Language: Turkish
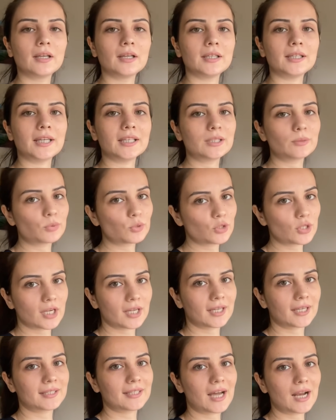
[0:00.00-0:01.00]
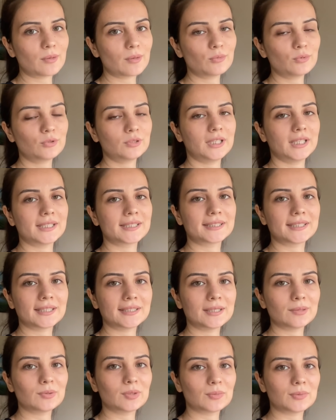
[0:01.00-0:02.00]
7.30'a kadar buradayız.
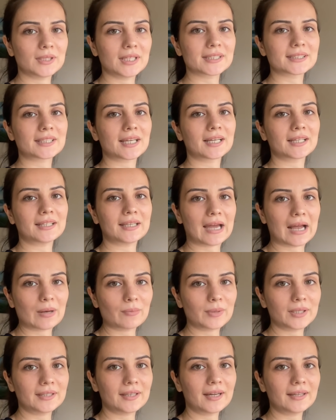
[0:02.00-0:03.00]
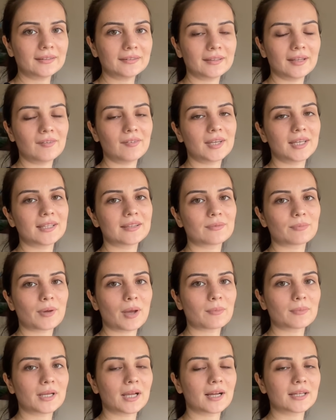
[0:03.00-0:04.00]
Dediğim gibi yasak gelmeden eve
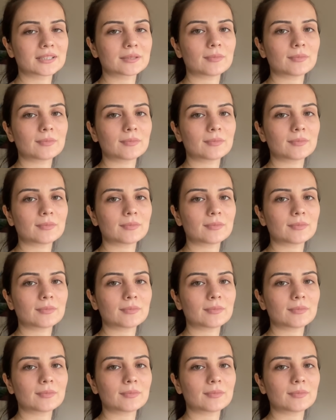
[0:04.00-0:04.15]
gitmem lazım.